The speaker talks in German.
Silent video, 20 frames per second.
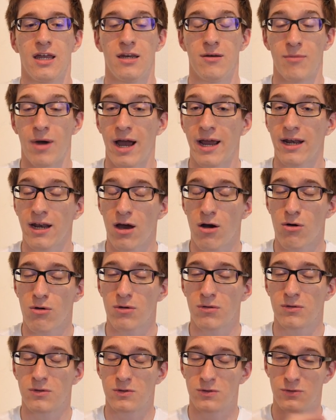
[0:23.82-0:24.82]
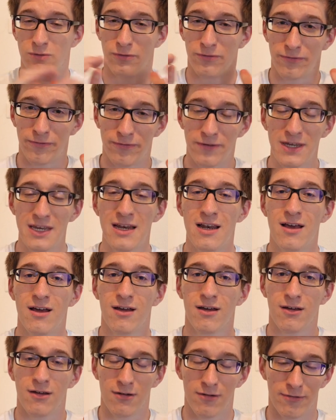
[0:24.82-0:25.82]
in meinen Augen zu
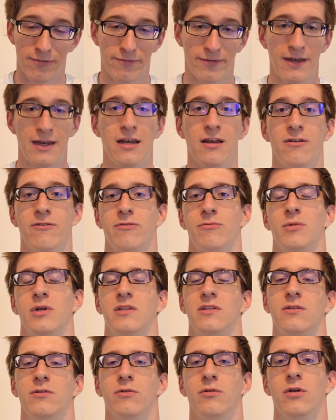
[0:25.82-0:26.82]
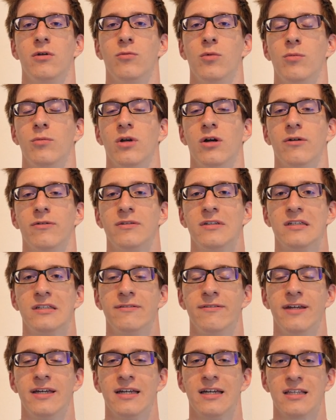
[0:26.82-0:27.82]
viele Fehlinformationen im Umlauf.
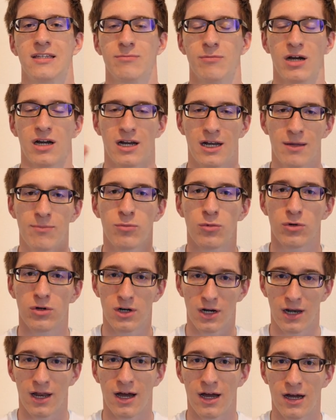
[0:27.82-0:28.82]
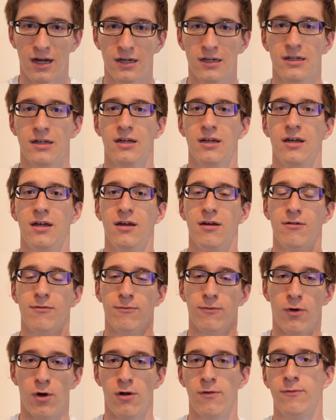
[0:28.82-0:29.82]
Deswegen jetzt mal klipp und klar
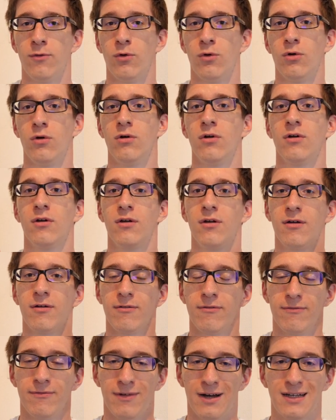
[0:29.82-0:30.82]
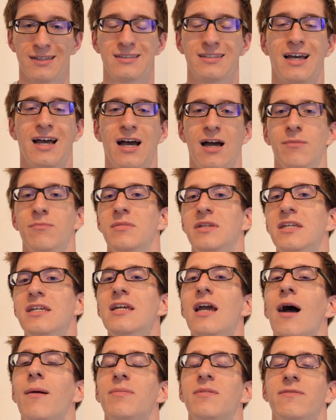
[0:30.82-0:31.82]
Volvo, was haben
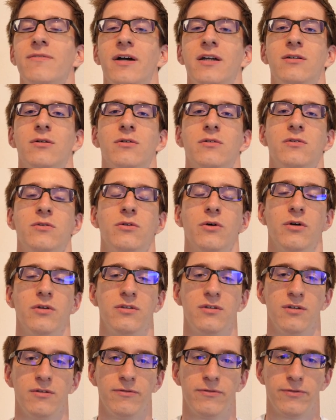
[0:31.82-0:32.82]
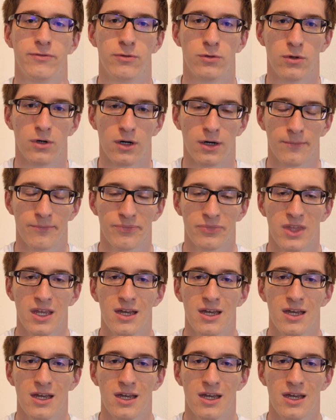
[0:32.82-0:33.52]
die ab 2019 vor?